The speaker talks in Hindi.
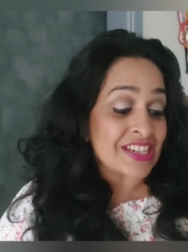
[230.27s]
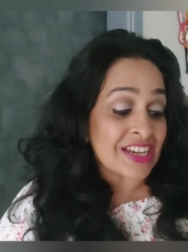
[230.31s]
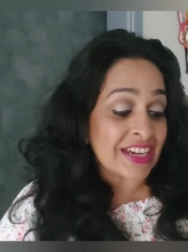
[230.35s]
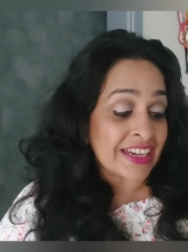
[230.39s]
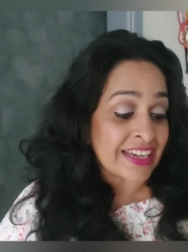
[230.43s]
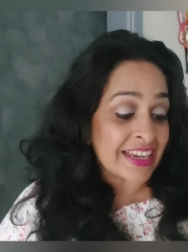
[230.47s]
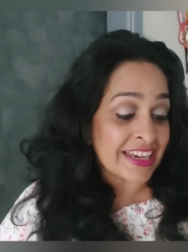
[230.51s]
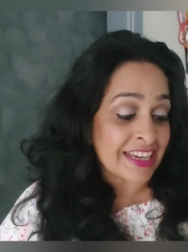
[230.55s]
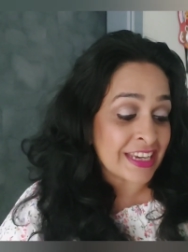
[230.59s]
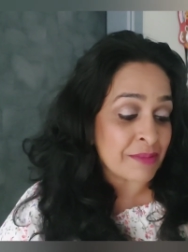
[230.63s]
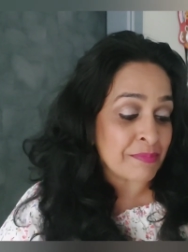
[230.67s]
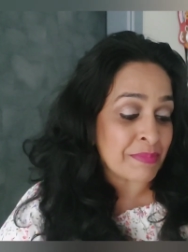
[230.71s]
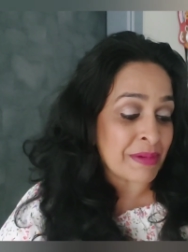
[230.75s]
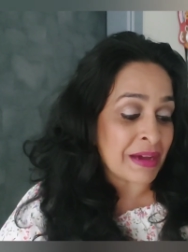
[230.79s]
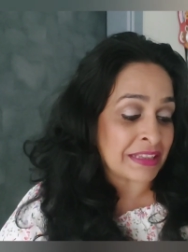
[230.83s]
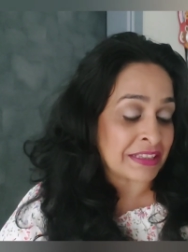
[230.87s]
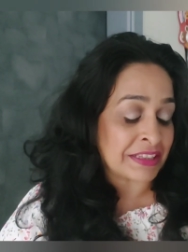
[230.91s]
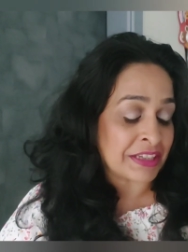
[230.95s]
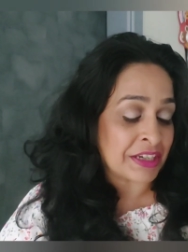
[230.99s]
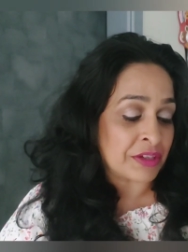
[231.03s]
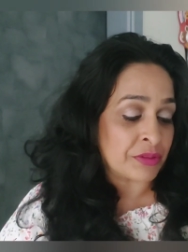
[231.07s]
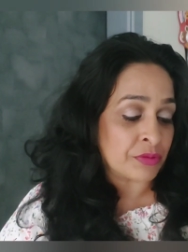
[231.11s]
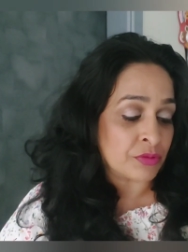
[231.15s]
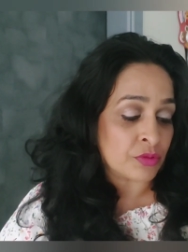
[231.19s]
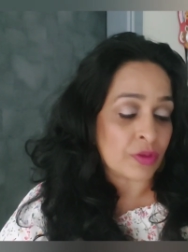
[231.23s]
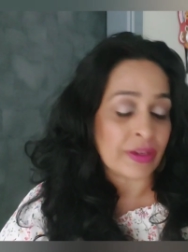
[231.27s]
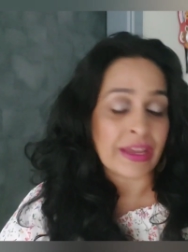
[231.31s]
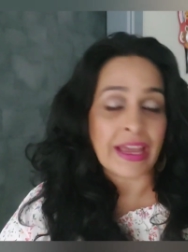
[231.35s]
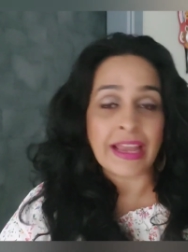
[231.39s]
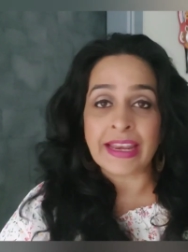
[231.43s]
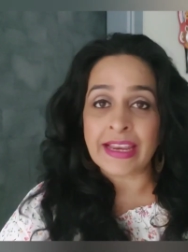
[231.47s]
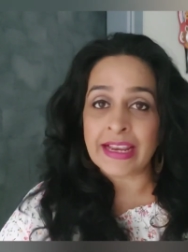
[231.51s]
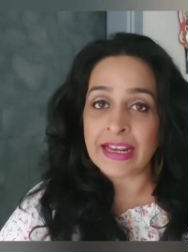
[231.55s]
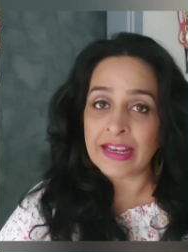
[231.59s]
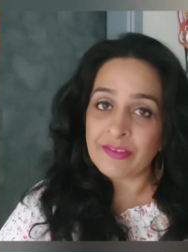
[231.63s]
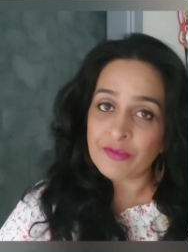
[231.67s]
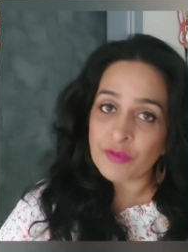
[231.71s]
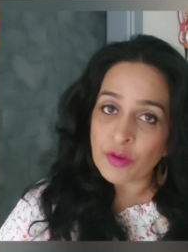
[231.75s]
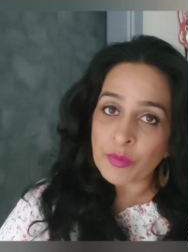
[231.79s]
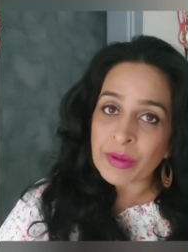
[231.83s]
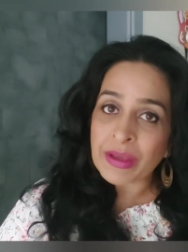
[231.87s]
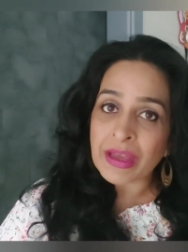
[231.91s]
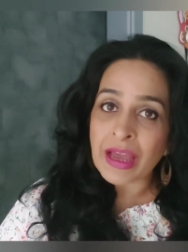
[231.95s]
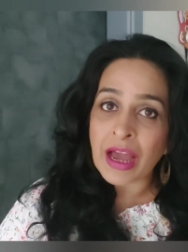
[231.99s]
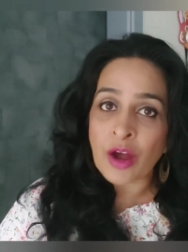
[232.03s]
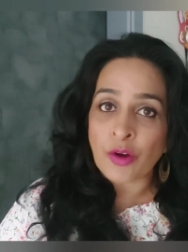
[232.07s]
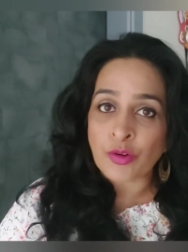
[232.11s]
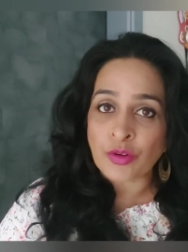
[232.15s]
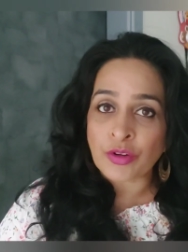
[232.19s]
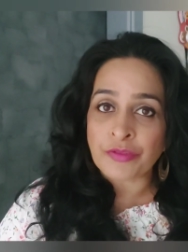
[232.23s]
शंकर की बात करूं तो कहने के लिए वो भी
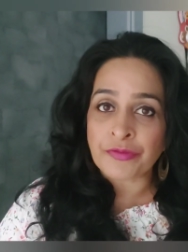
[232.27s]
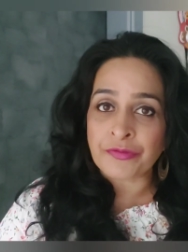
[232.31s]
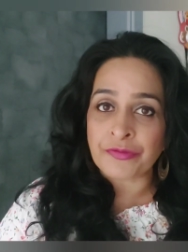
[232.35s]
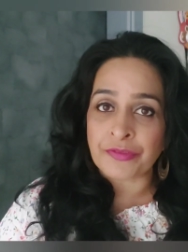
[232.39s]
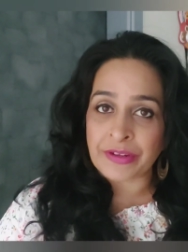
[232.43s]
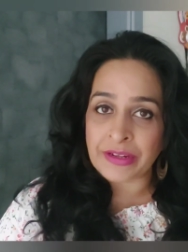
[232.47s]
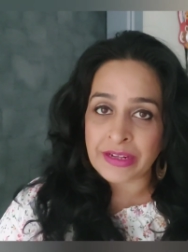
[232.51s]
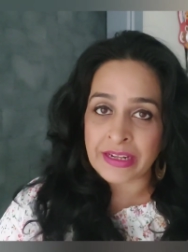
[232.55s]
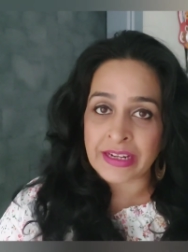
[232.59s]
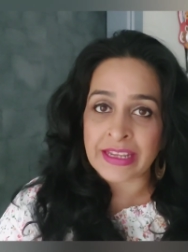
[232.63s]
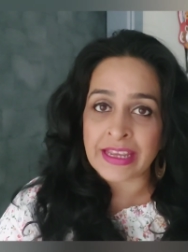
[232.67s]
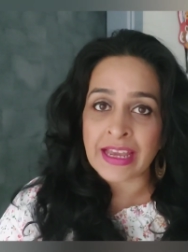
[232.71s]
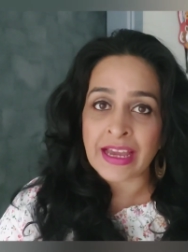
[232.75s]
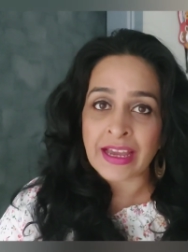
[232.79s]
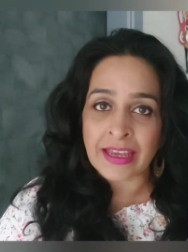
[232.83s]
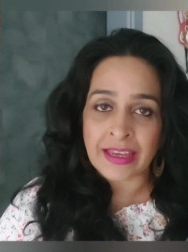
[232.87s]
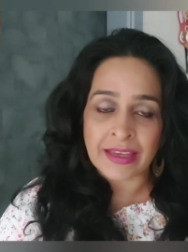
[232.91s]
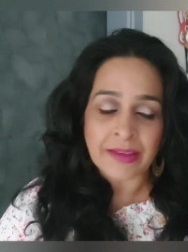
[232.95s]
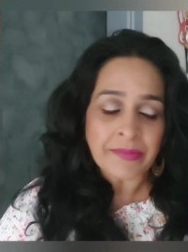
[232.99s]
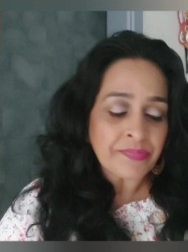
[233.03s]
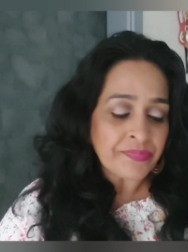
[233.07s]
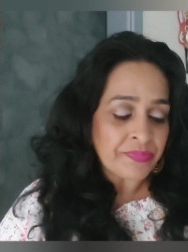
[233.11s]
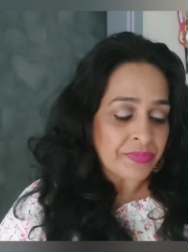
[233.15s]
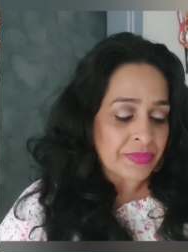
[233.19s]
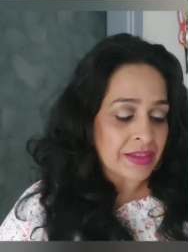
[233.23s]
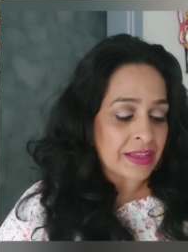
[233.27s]
आउट ऑफ इंडिया है